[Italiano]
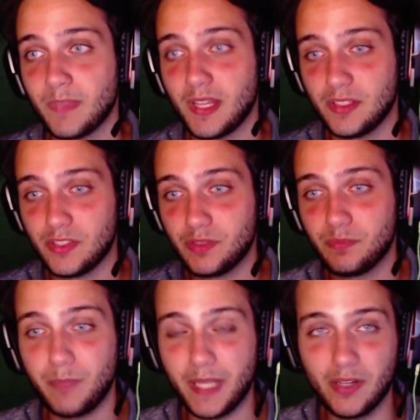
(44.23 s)

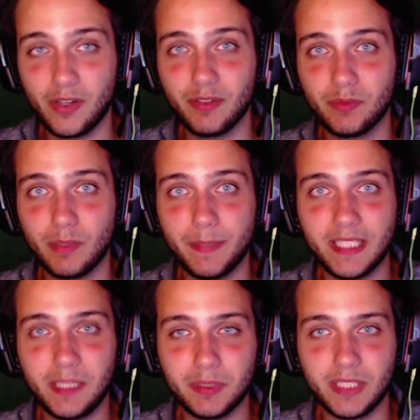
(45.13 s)
Spero
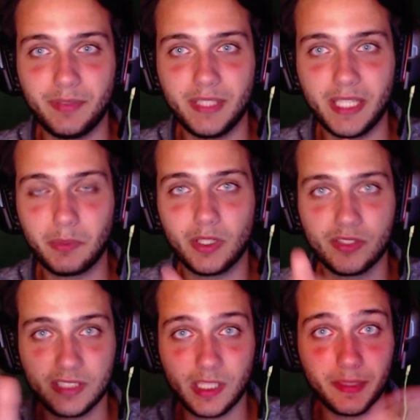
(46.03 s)
eventualmente di potervi dire
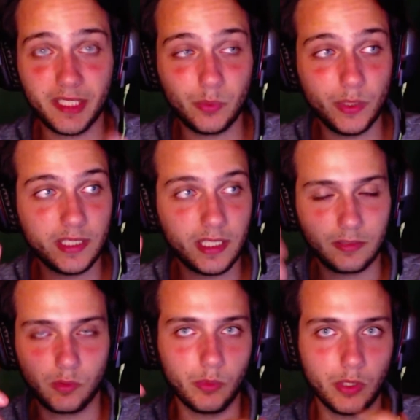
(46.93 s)
qualcosa tramite Twitter,
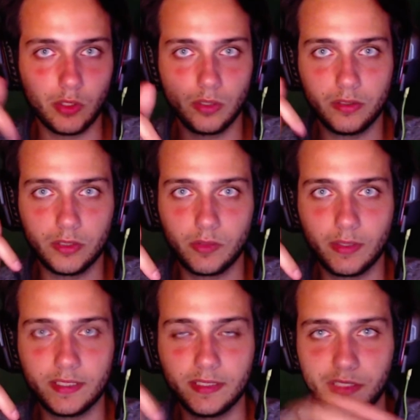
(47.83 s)
comunque lo, lo
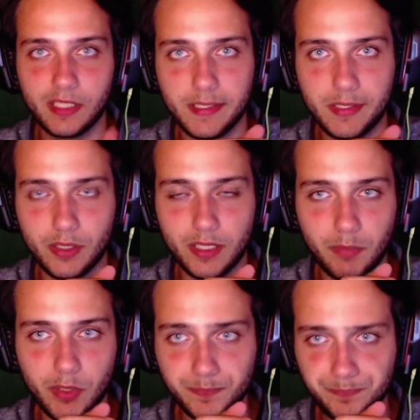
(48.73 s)
trovate in descrizione il
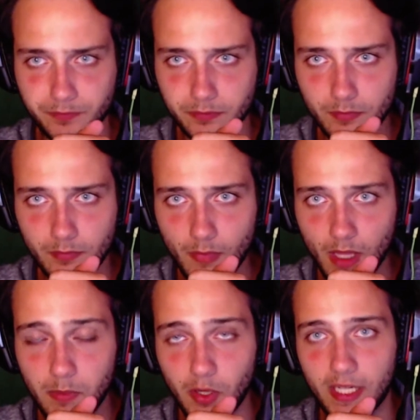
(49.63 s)
mio,
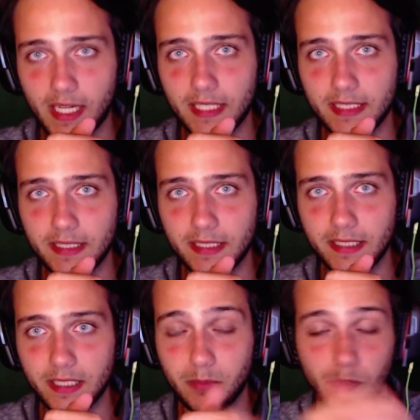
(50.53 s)
il mio,
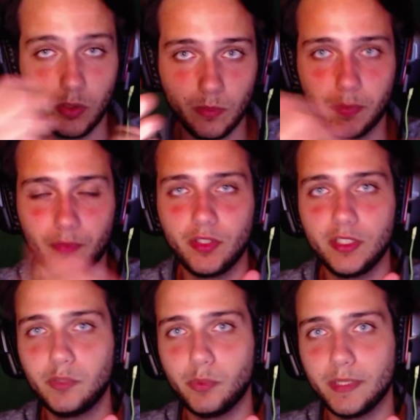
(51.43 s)
di, il mio profilo
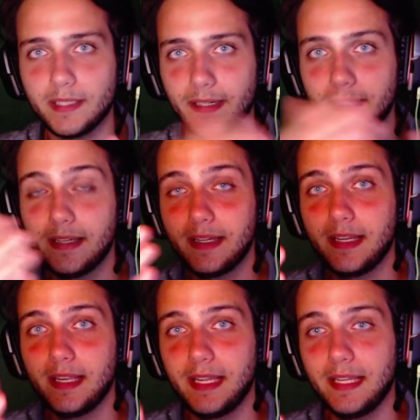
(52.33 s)
di Twitter
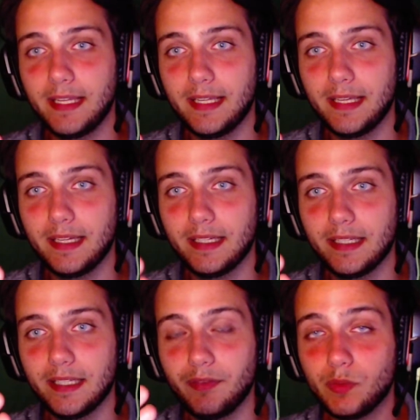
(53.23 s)
e
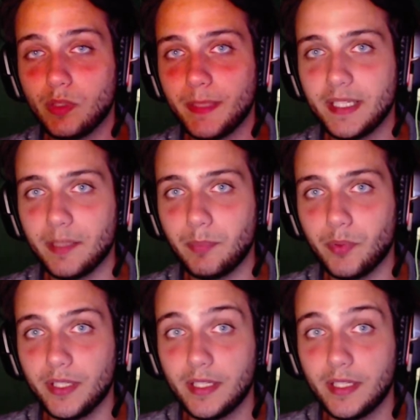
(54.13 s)
eh, eventualmente poi